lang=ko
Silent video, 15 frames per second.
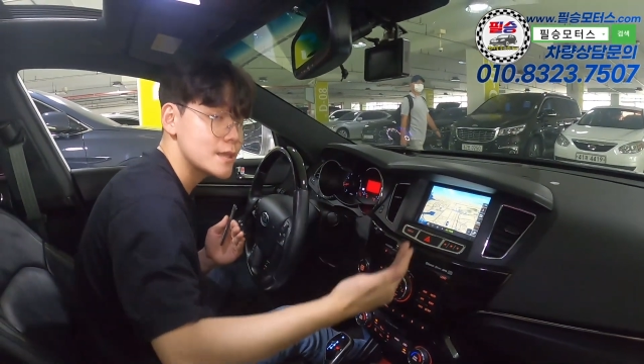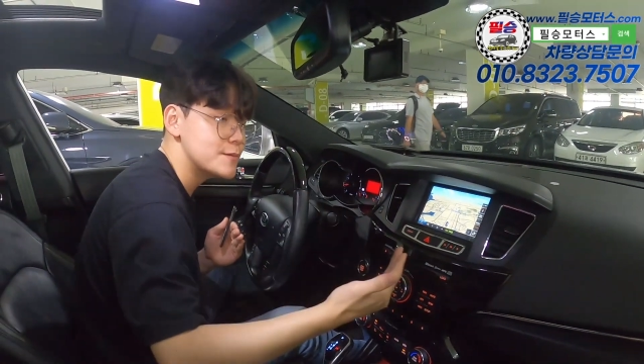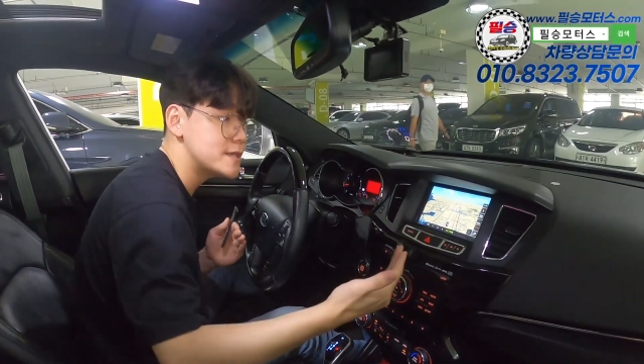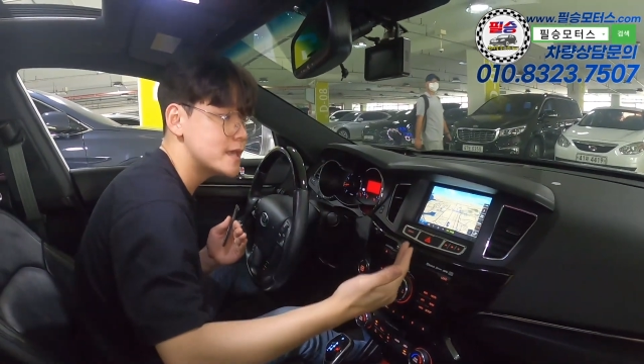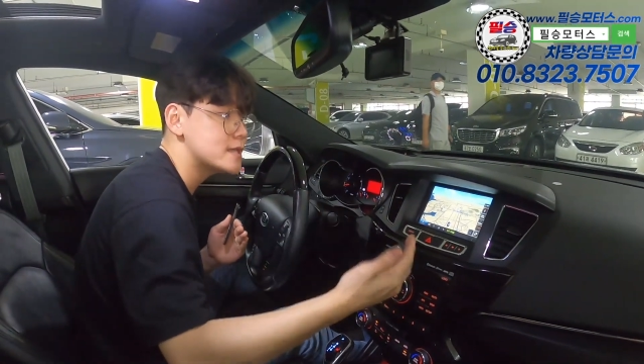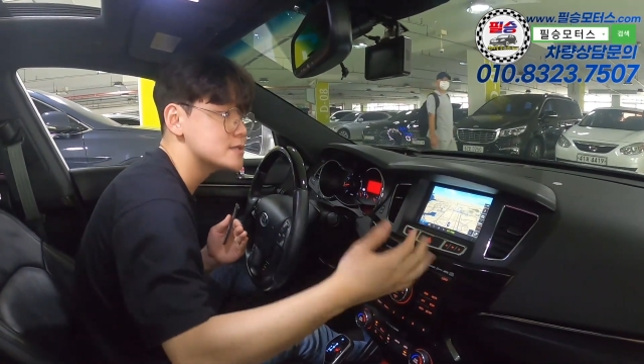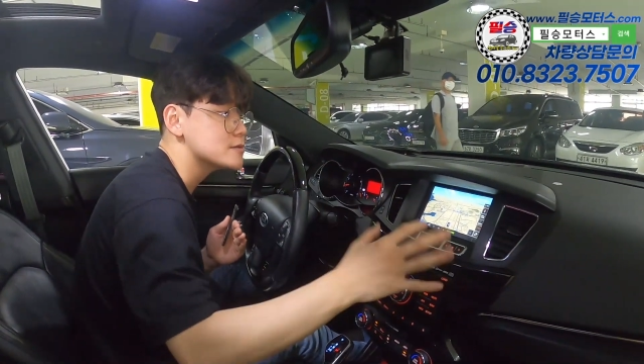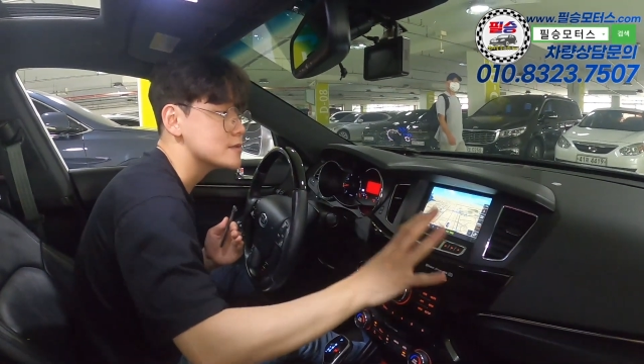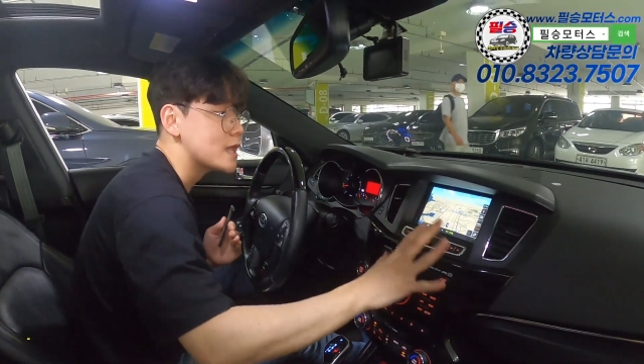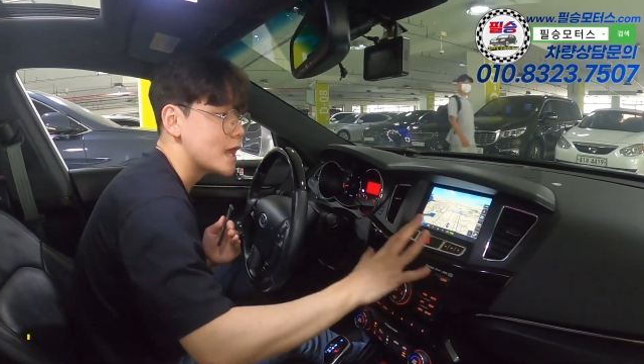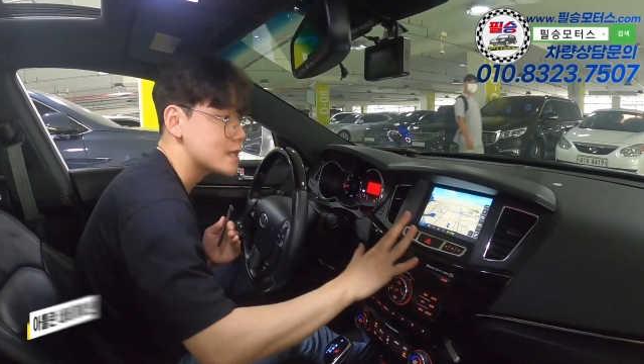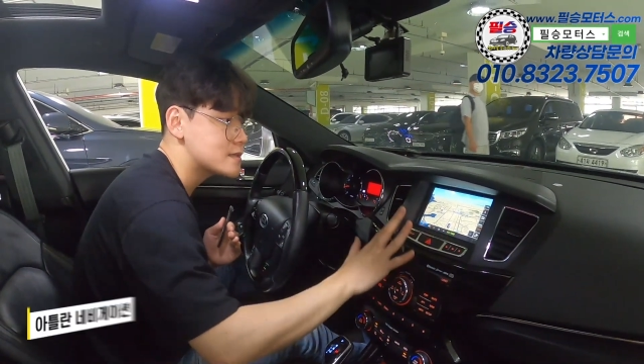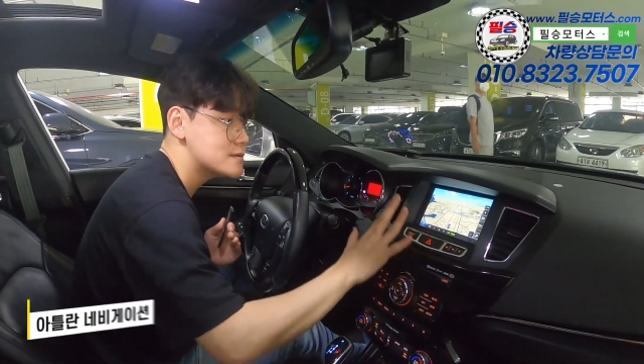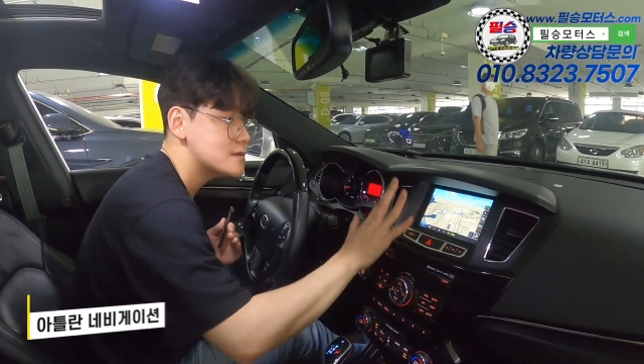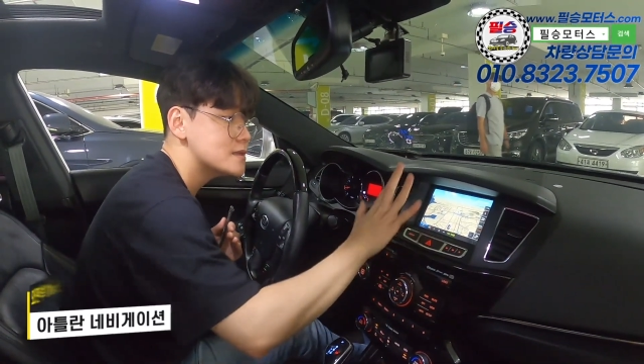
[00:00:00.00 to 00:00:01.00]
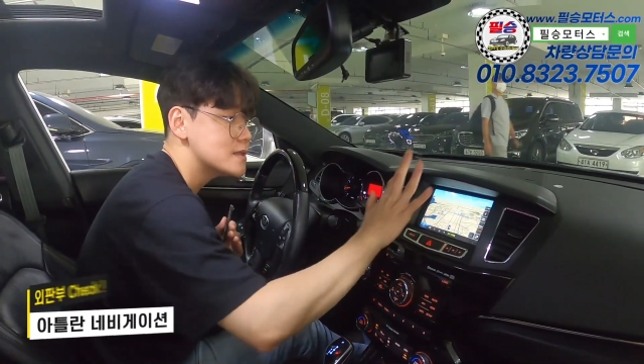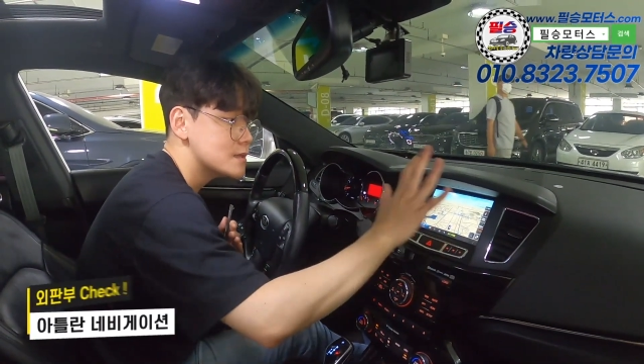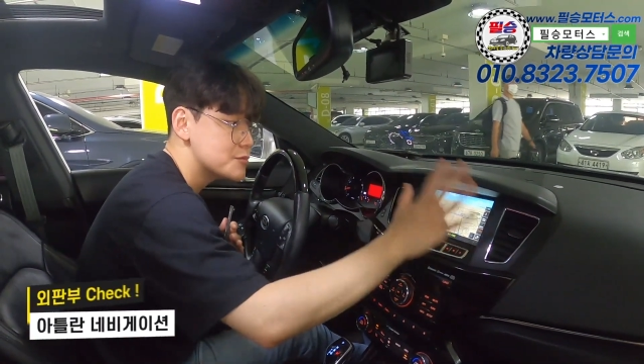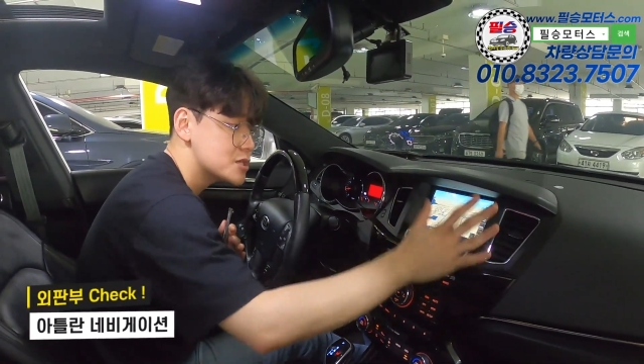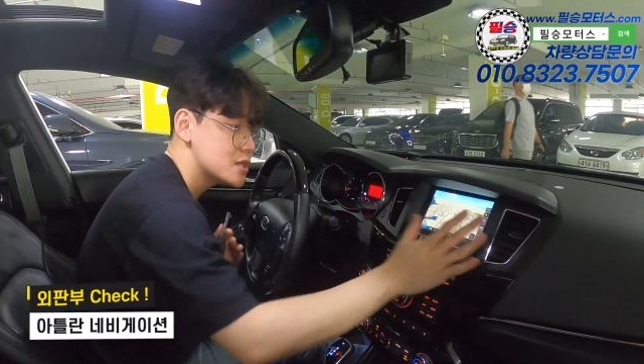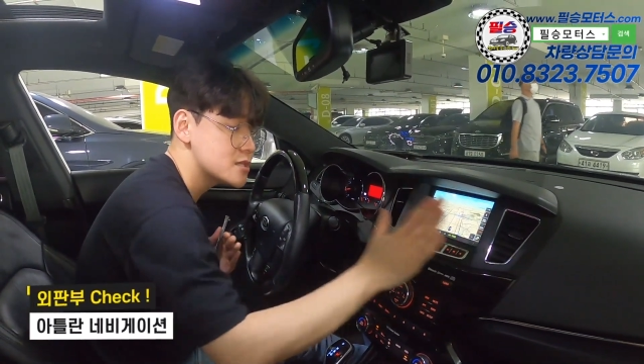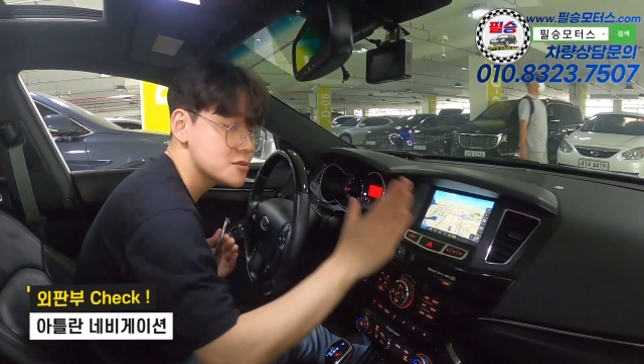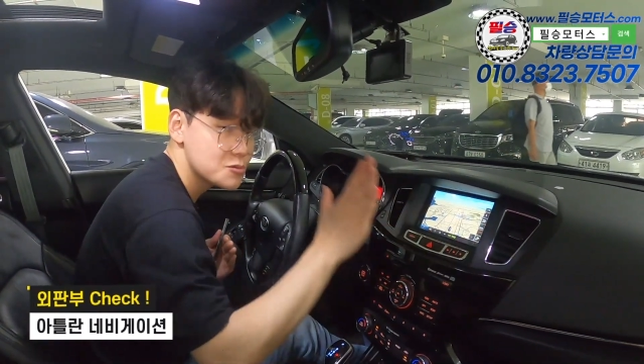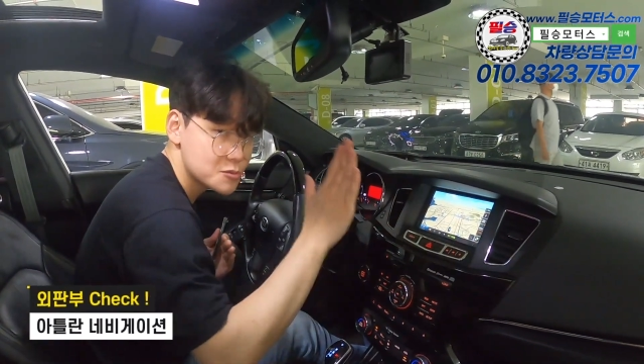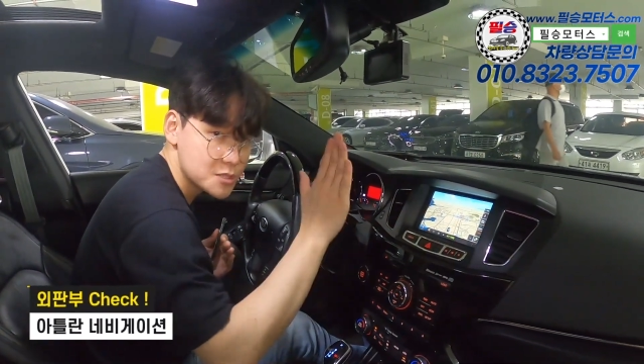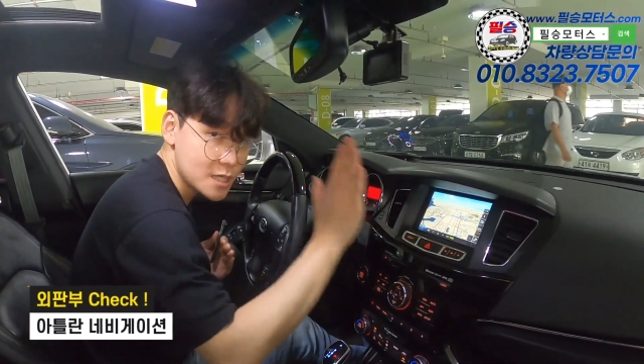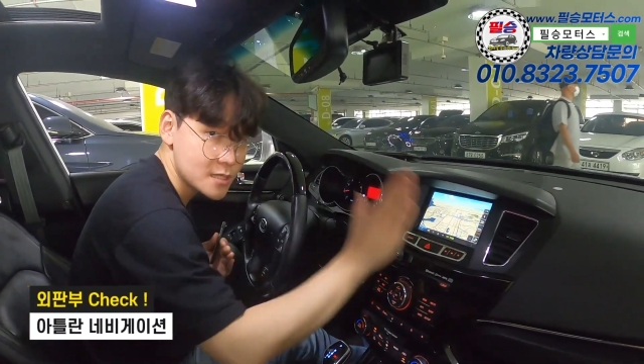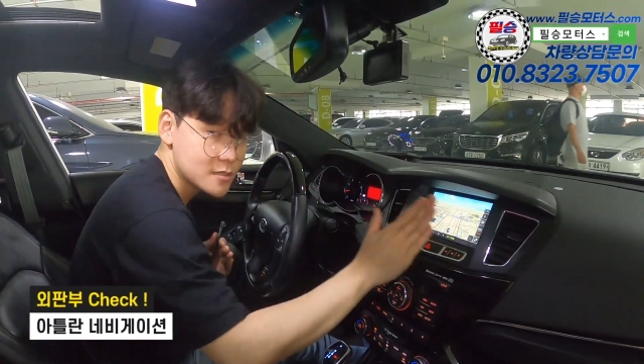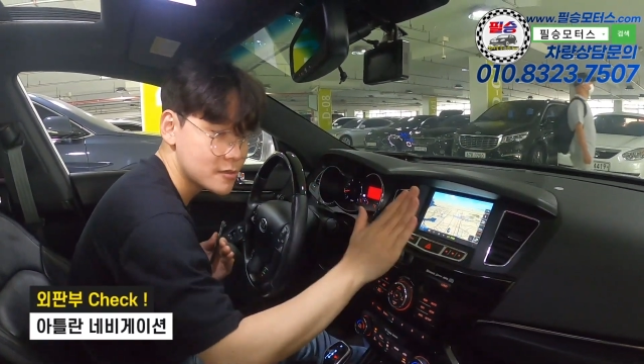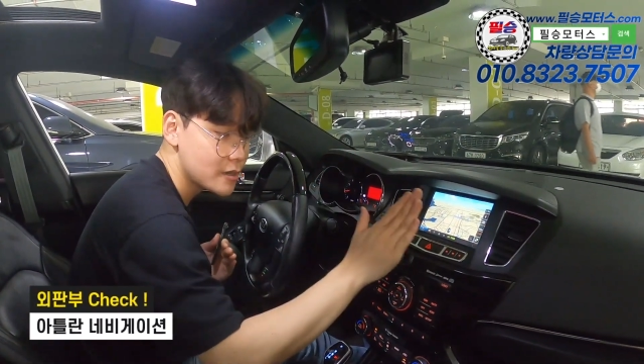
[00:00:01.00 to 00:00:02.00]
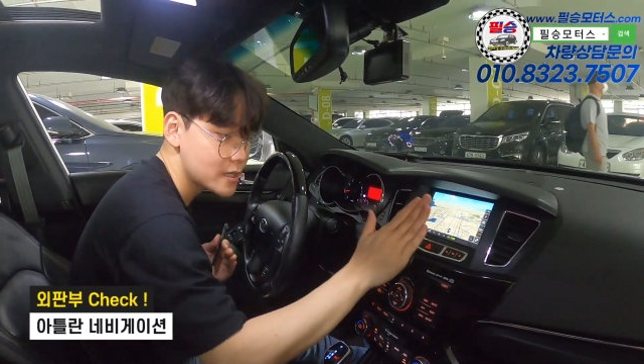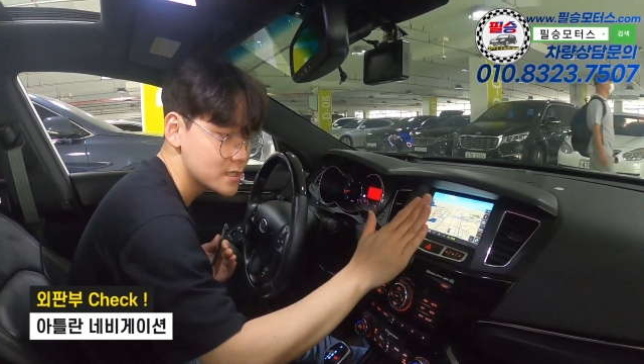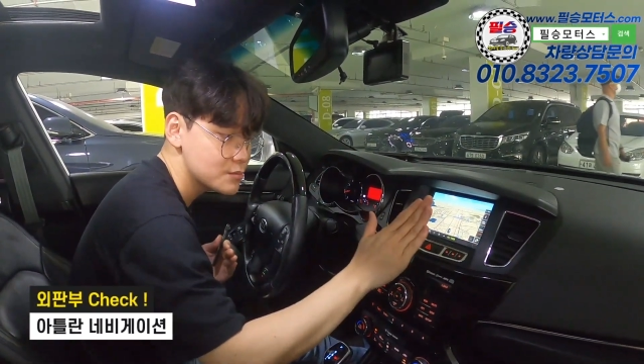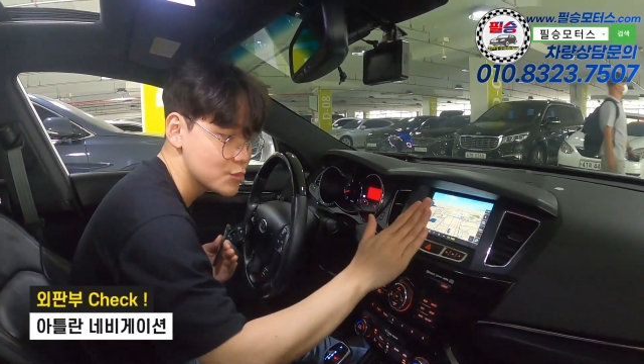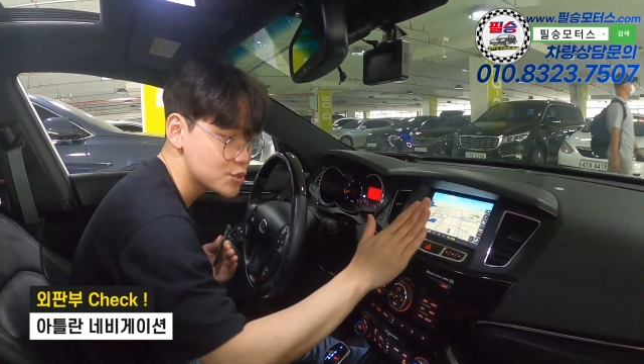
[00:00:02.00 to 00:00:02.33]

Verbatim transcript: 내비게이션, 아틀란 내비게이션으로 잘 들어가 있는